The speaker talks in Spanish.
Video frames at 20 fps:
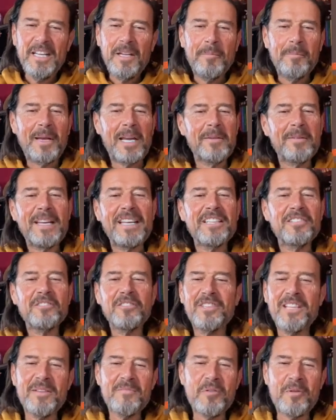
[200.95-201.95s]
Vale, vale, eso
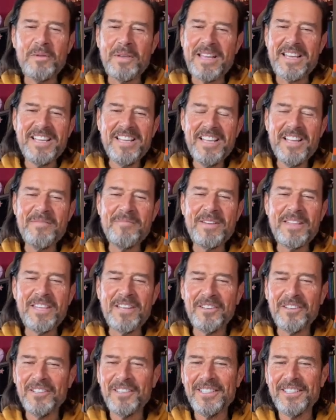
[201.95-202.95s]
está muy bien, me
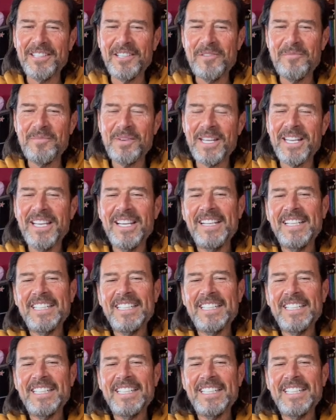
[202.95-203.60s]
dijo este hombre.